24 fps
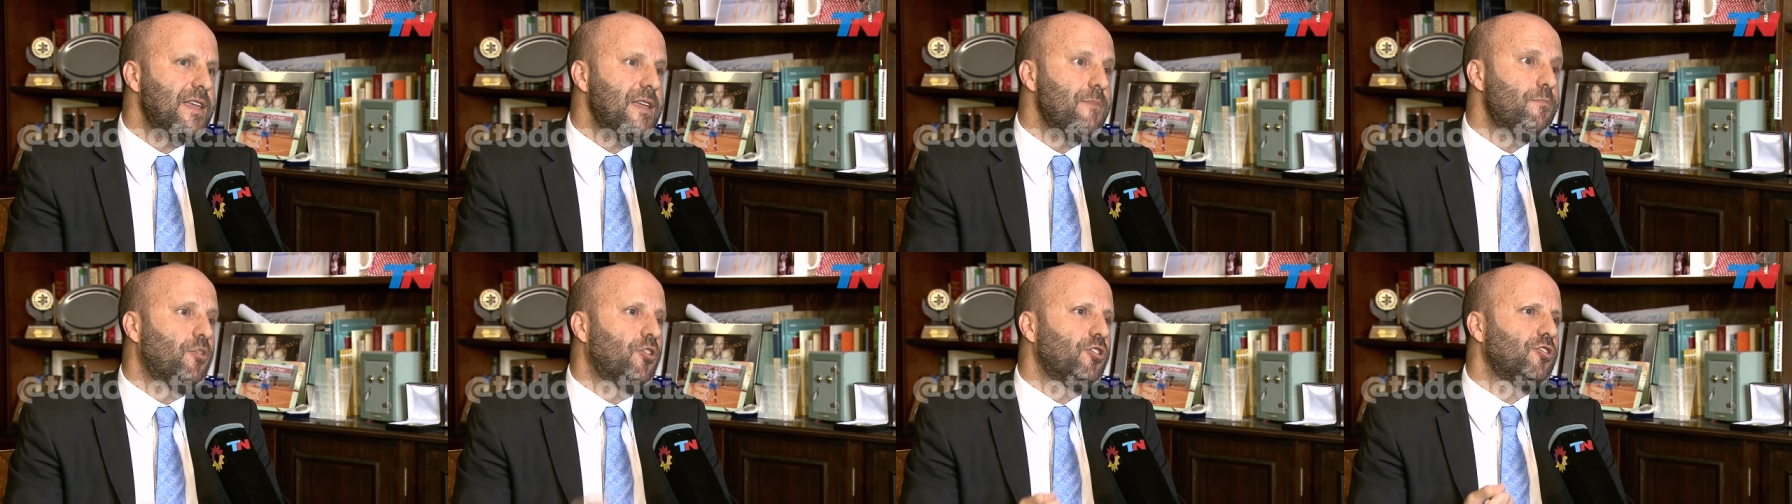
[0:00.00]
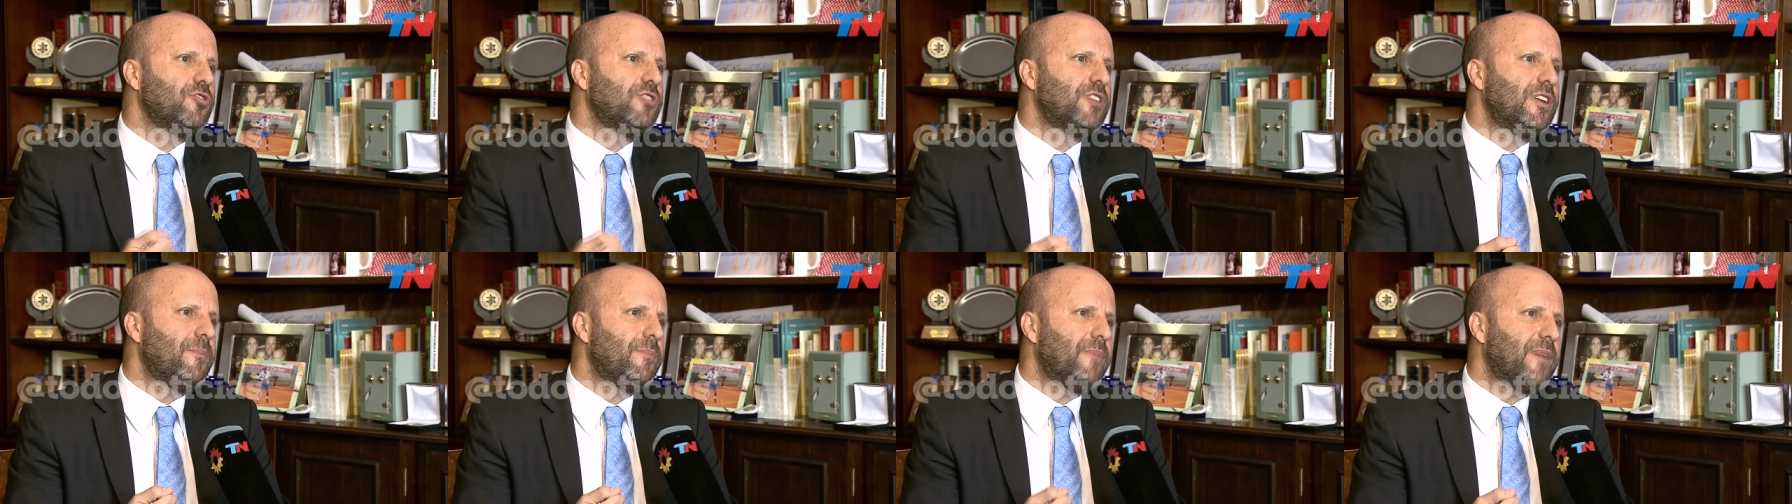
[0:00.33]
y por
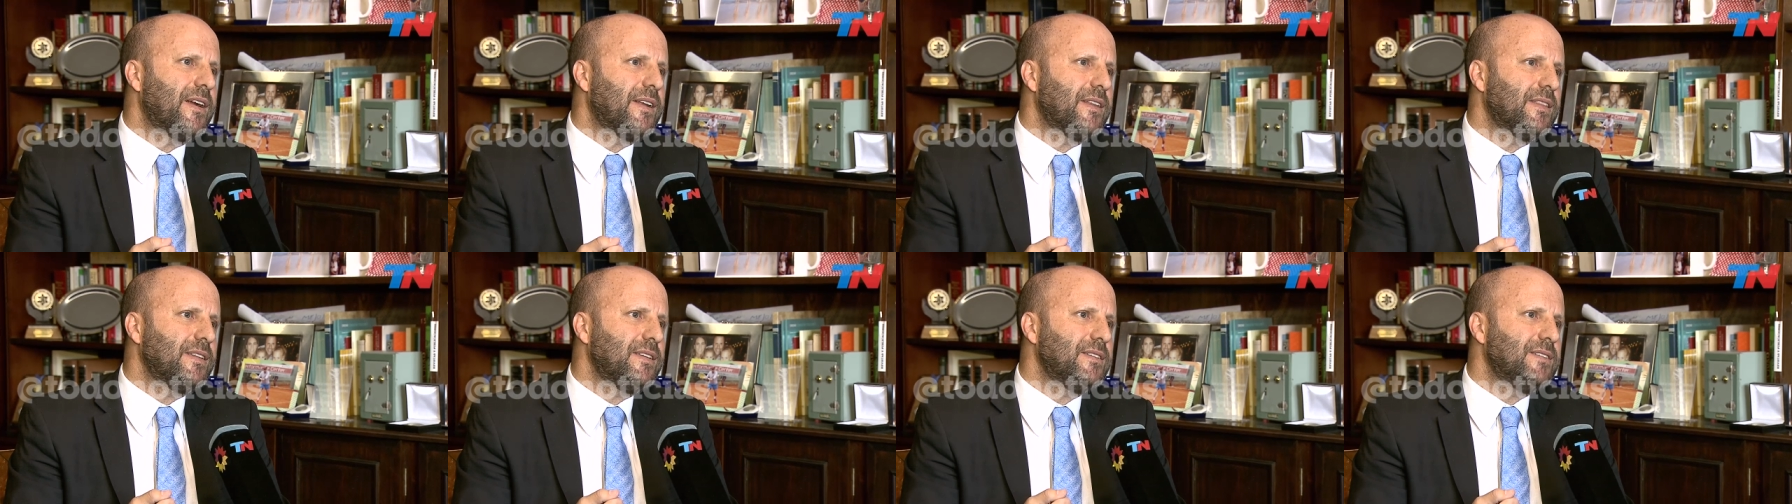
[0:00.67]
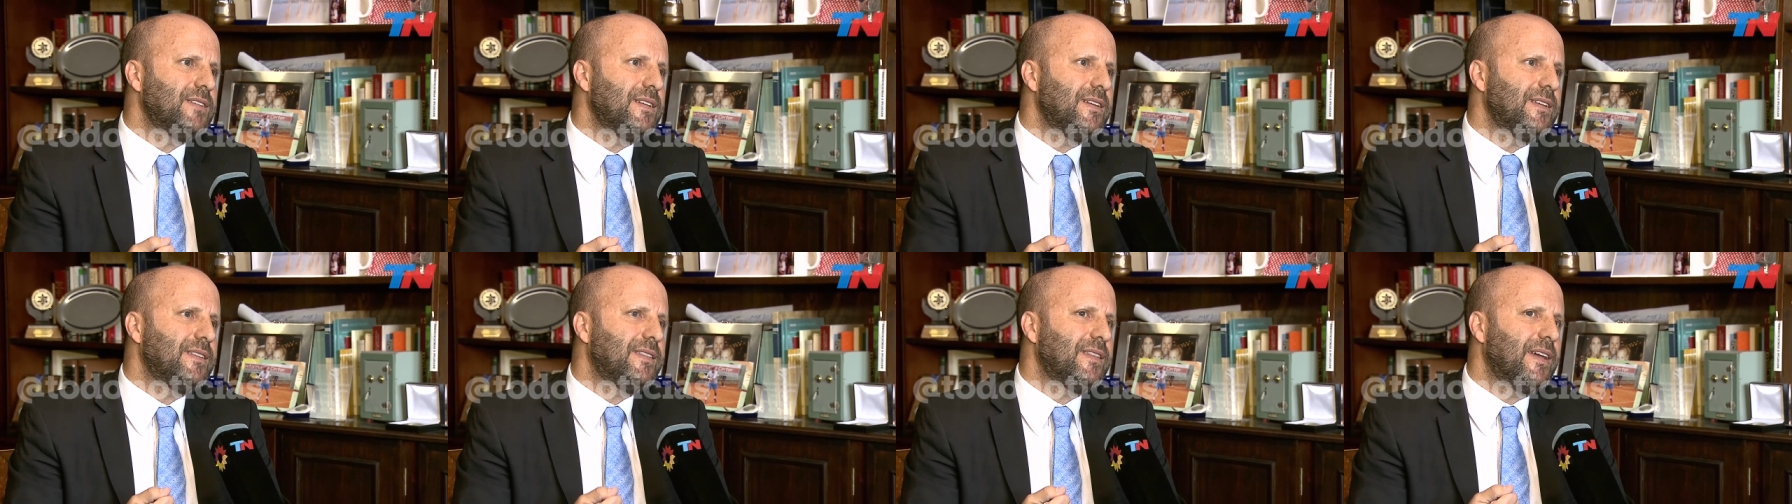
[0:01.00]
otra parte
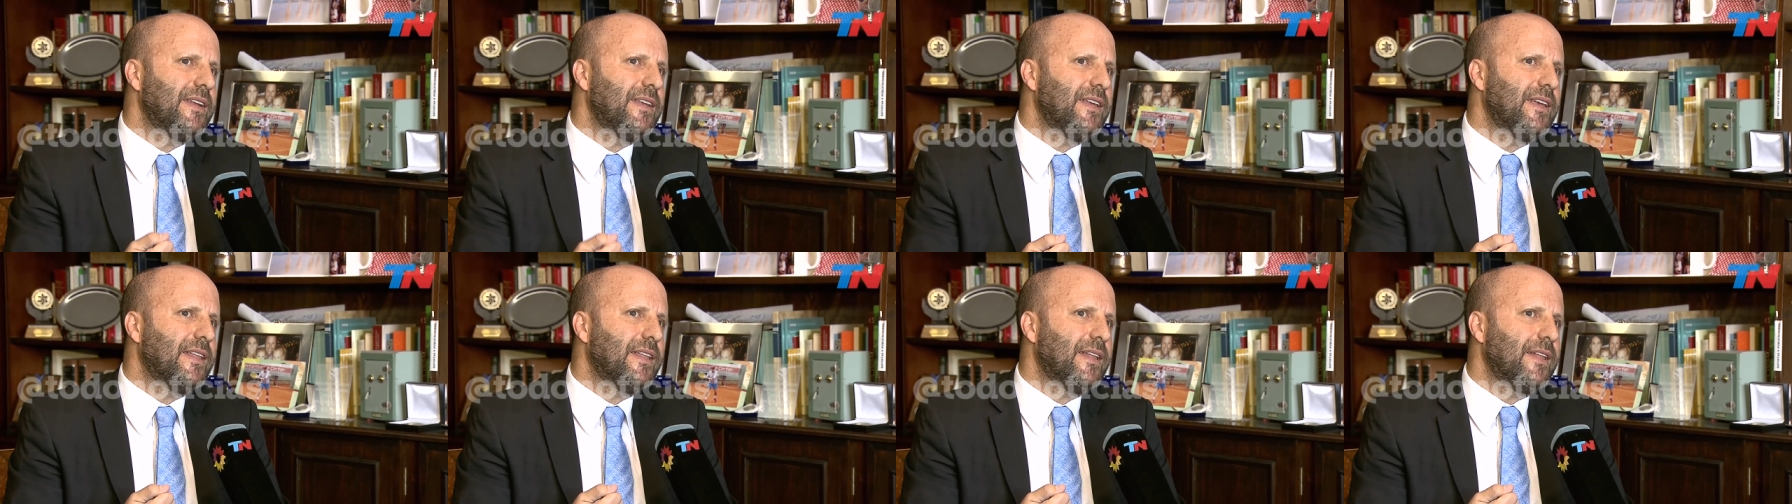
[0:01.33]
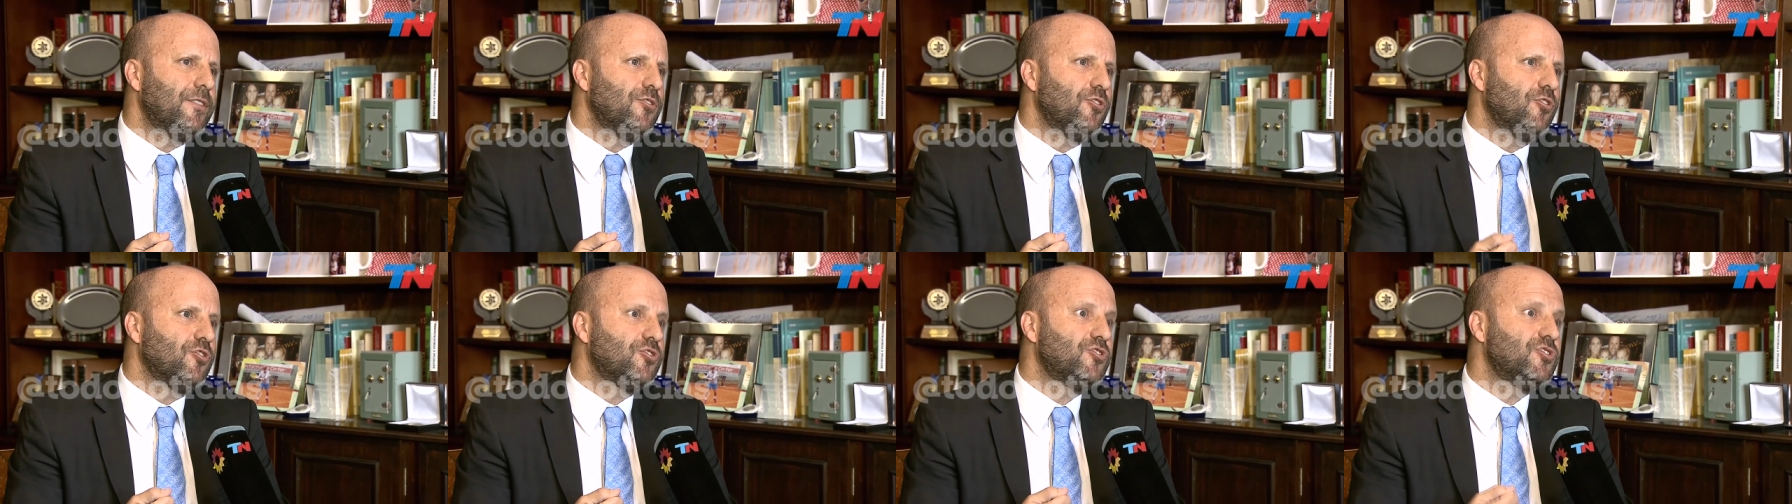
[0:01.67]
se le estaría
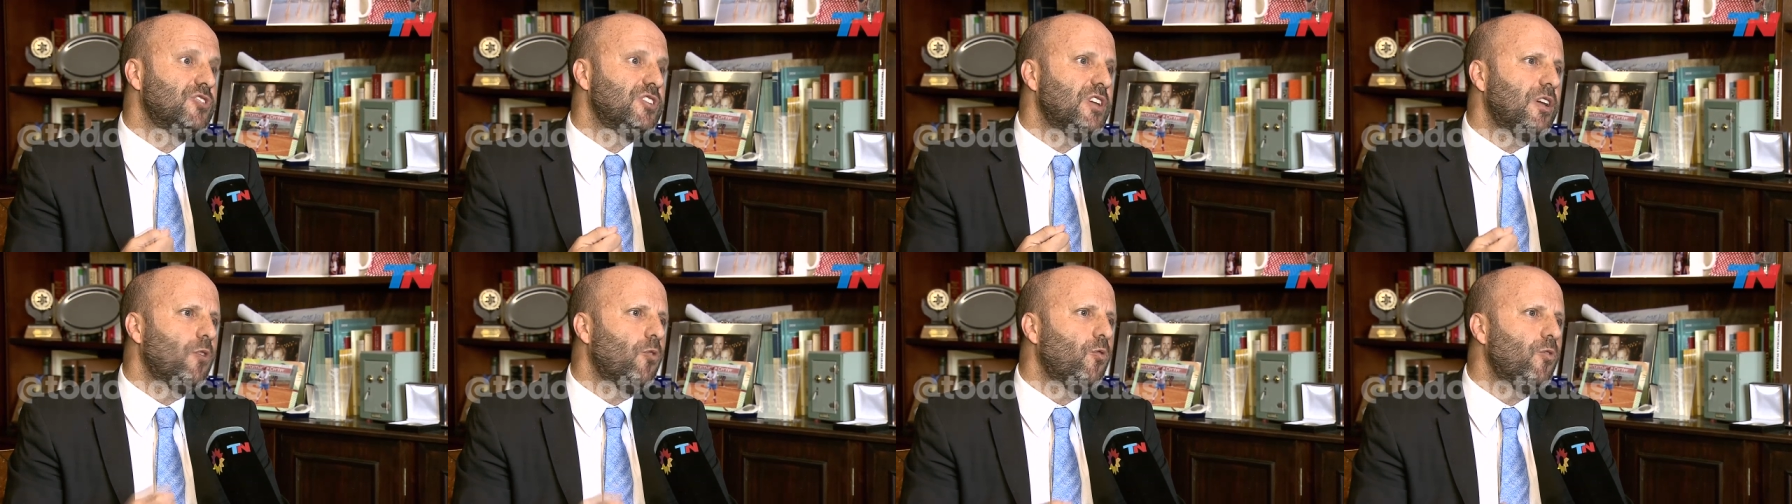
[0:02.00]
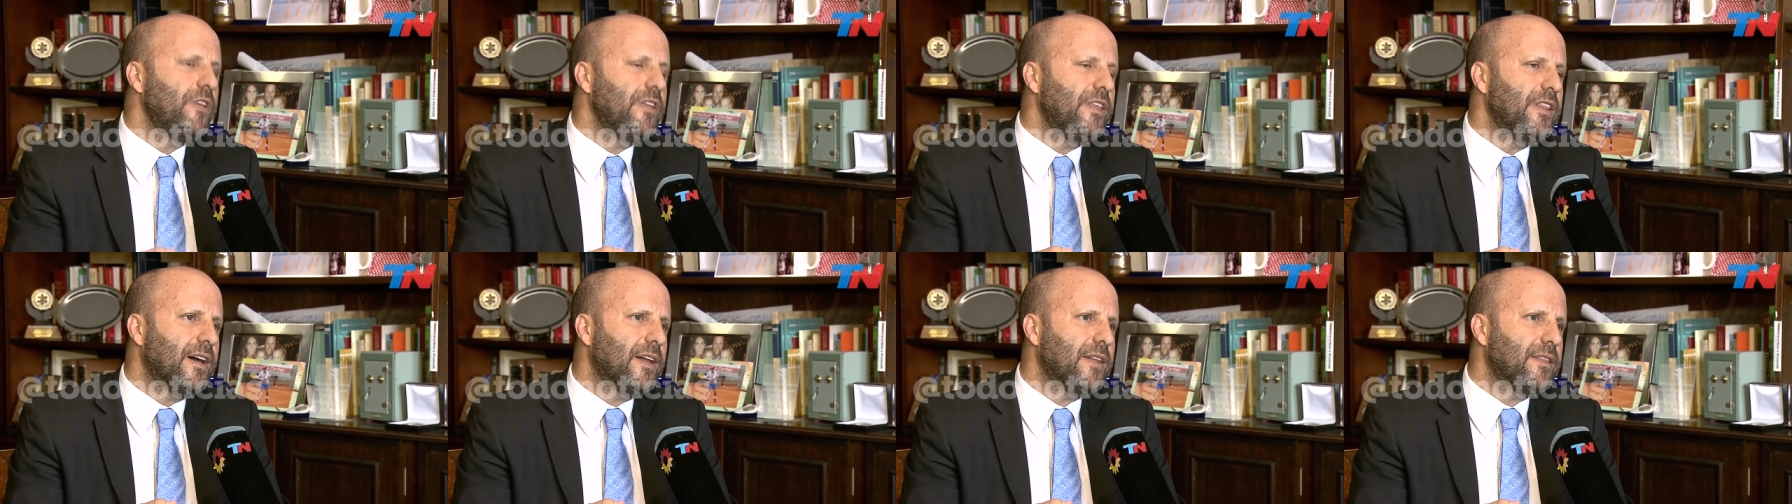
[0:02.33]
dando
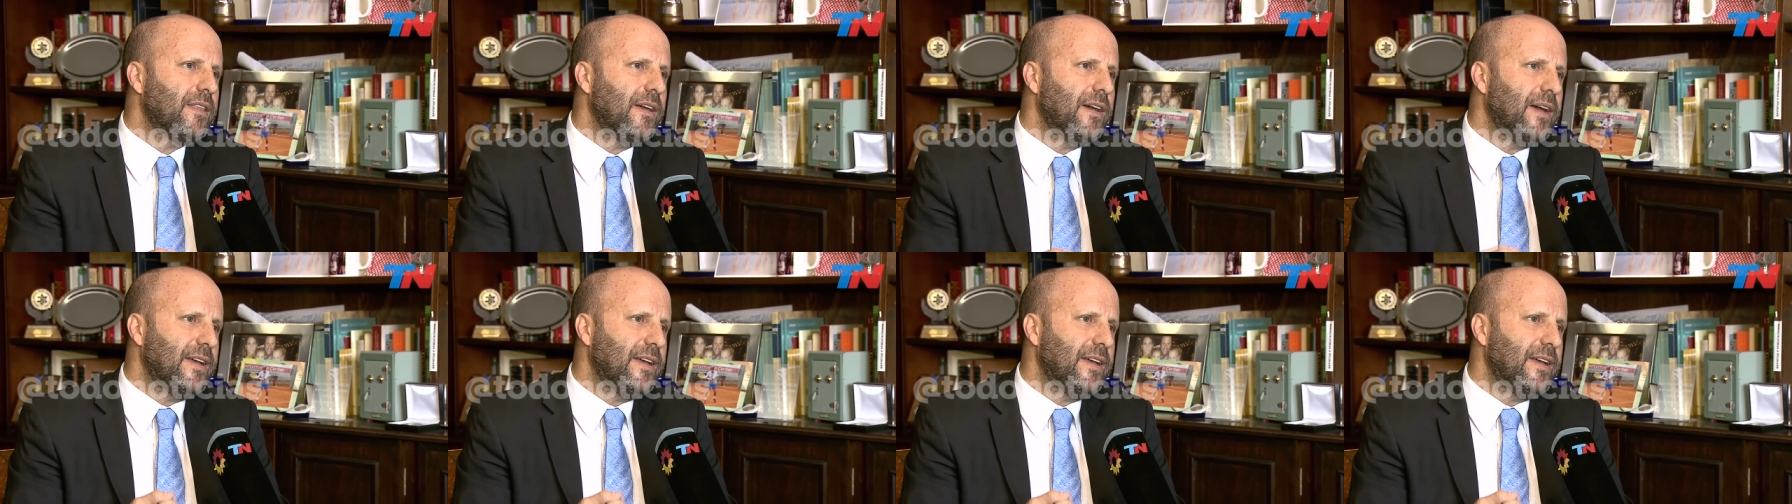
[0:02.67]
seguridad